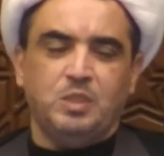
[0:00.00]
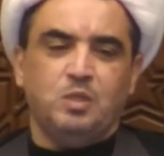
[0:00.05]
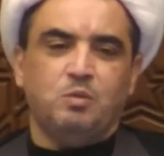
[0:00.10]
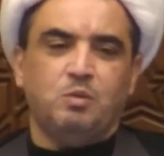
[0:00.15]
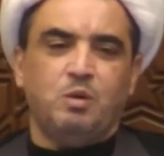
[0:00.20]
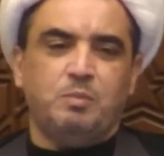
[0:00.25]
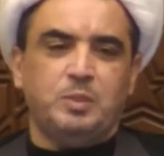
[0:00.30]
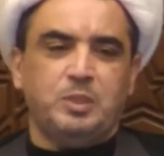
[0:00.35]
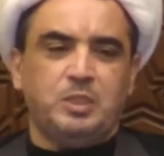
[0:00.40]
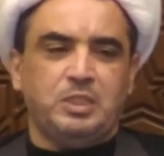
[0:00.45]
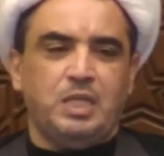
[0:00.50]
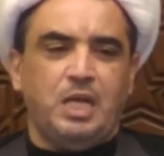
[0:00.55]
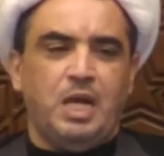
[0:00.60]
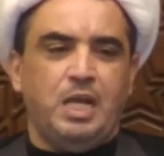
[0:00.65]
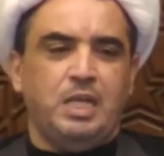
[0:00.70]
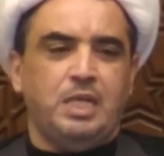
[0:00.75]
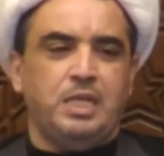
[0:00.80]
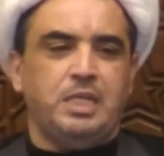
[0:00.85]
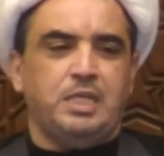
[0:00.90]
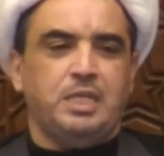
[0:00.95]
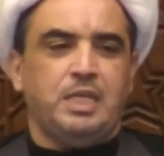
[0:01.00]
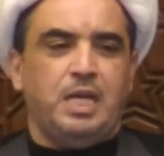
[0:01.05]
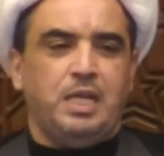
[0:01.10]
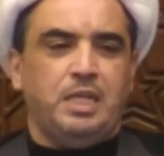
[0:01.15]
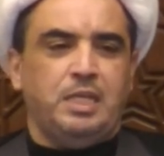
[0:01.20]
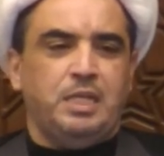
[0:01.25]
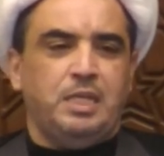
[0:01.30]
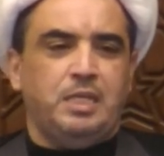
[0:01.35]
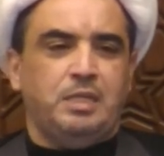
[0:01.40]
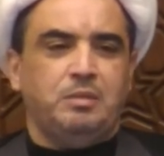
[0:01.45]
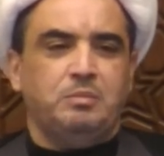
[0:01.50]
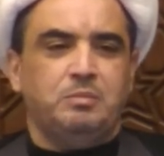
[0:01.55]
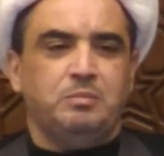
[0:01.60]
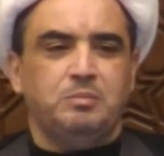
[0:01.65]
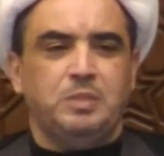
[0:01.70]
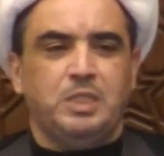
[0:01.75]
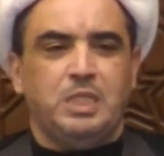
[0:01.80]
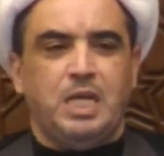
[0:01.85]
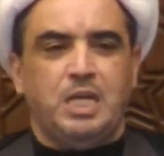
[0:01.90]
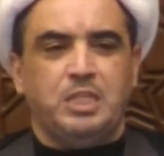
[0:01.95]
وبالتالي كان
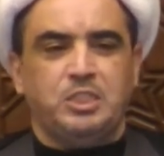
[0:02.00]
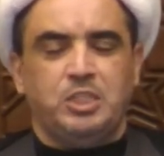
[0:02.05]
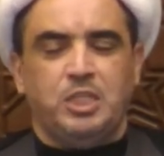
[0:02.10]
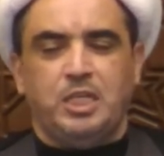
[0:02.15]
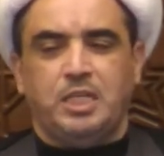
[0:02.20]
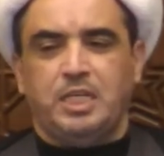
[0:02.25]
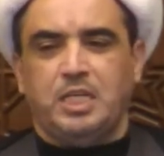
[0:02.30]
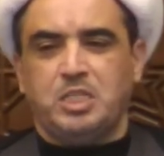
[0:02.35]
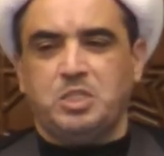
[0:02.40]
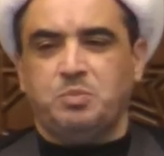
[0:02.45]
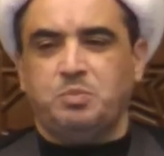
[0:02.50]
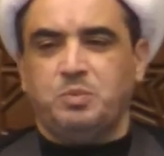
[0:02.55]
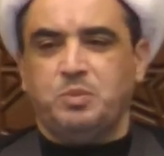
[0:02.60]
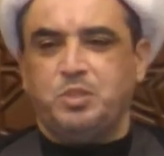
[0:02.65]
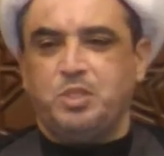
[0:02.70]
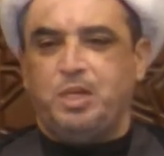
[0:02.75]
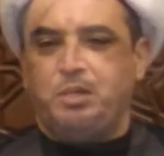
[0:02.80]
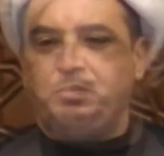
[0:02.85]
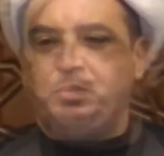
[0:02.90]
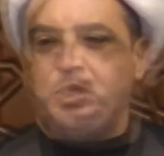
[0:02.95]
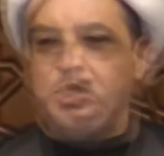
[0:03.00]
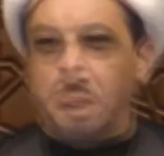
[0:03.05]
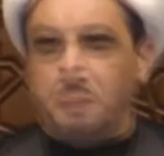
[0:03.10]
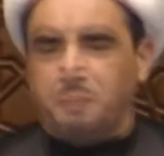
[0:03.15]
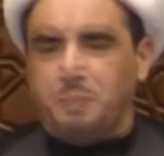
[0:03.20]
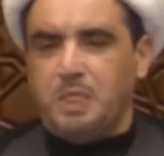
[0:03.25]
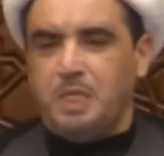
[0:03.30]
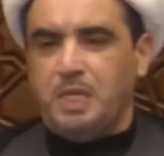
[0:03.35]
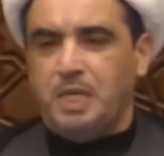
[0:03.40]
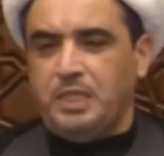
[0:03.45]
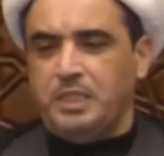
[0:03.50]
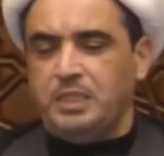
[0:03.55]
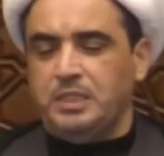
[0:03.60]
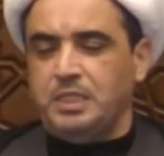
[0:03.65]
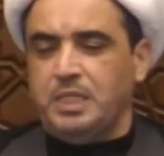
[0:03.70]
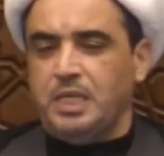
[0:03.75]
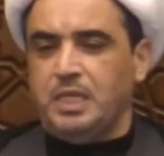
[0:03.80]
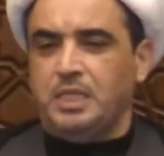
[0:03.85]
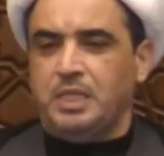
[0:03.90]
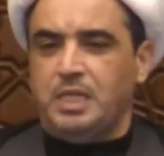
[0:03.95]
من اجل كسب شعبيه, شعبية
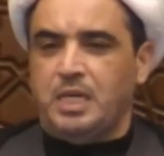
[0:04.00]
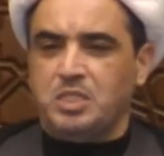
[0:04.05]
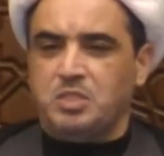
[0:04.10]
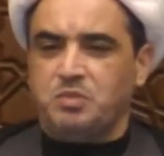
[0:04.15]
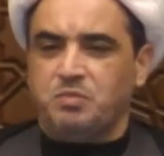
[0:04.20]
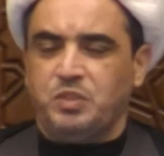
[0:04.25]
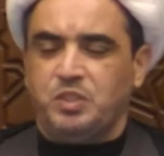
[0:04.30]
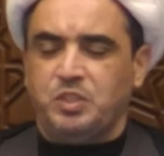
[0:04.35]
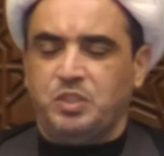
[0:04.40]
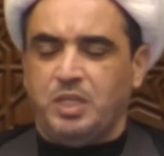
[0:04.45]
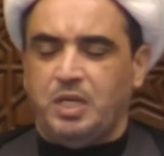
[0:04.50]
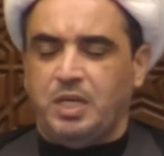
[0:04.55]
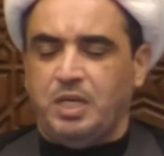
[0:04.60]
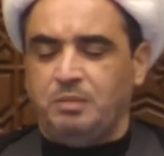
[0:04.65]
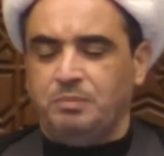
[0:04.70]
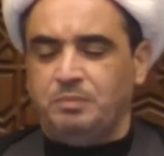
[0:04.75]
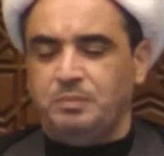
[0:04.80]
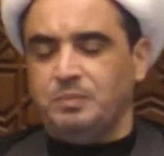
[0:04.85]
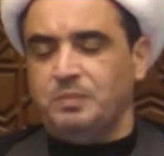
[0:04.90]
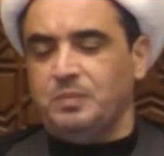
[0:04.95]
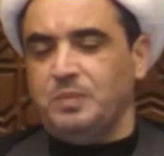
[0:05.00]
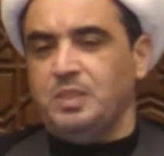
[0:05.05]
عند الناس في الشام